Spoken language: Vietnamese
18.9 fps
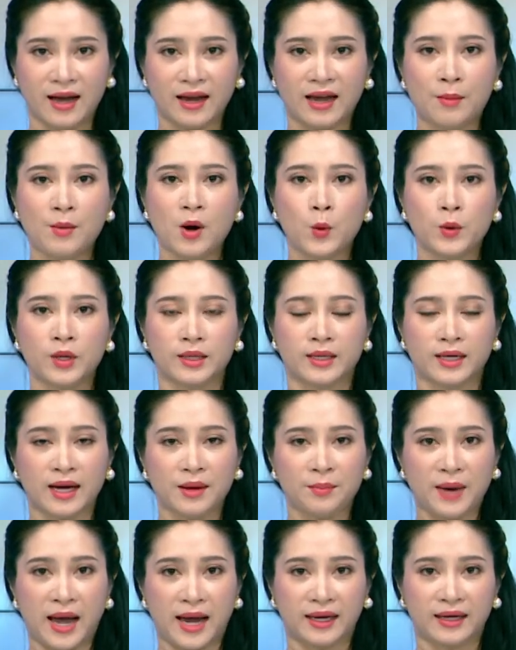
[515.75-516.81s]
Cảm ơn quý vị và
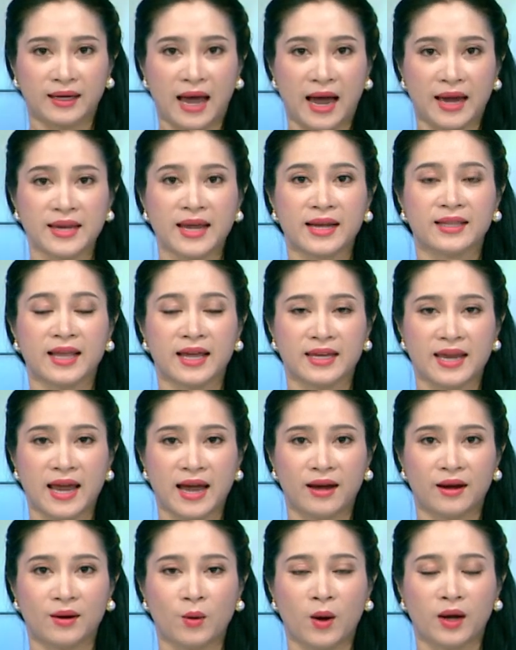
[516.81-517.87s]
các bạn đã dành thời
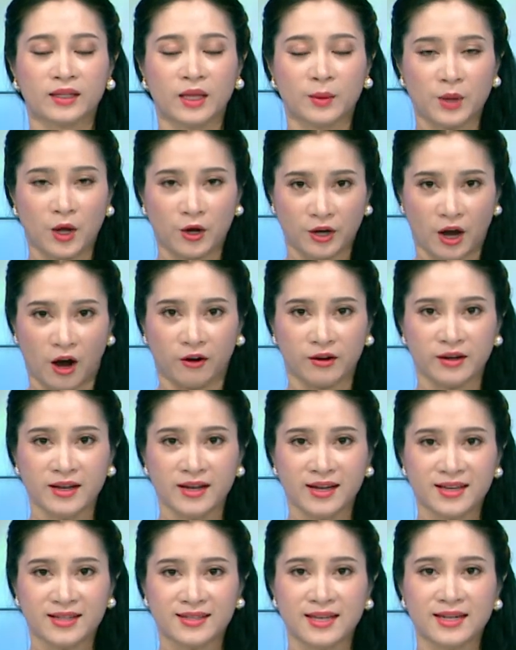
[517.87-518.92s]
gian quan tâm theo dõi.
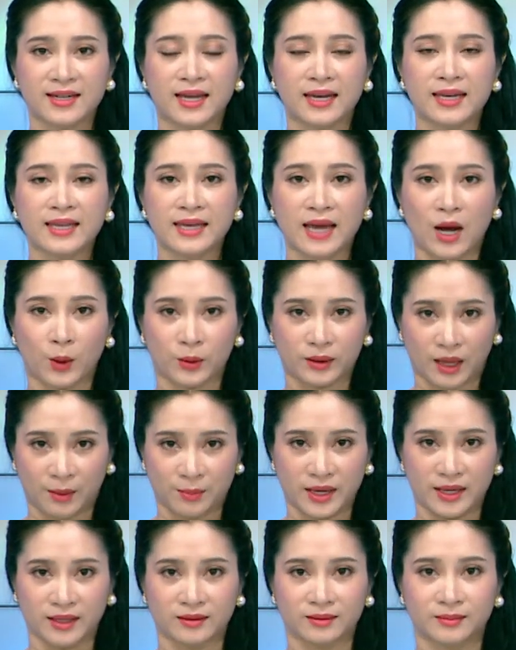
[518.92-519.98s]
Xin kính chào tạm
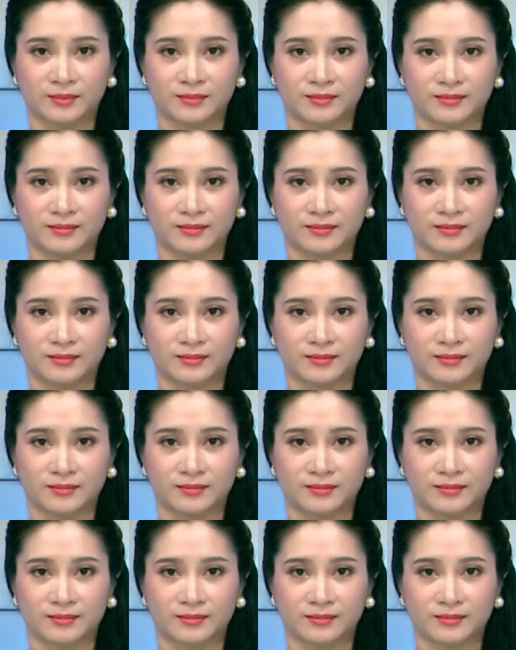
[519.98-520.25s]
biệt.